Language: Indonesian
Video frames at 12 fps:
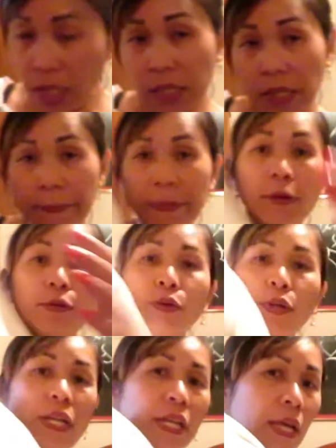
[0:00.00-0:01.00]
tapi
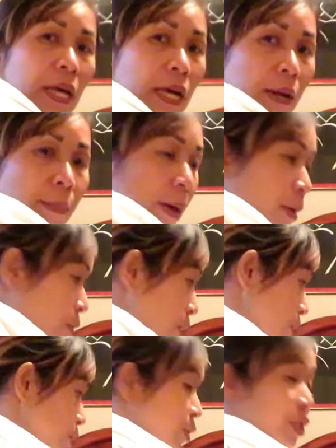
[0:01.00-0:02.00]
untuk ini karena baru
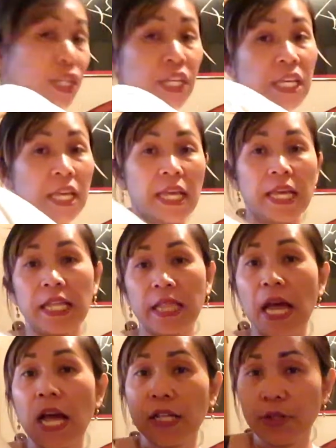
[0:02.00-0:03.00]
dicuci
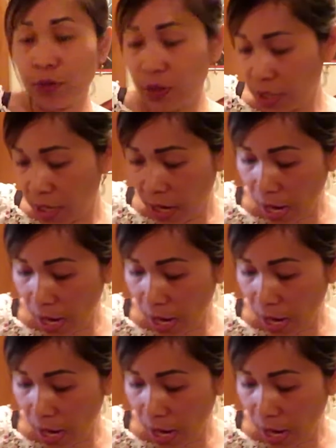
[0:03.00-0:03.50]
kita nggak cuci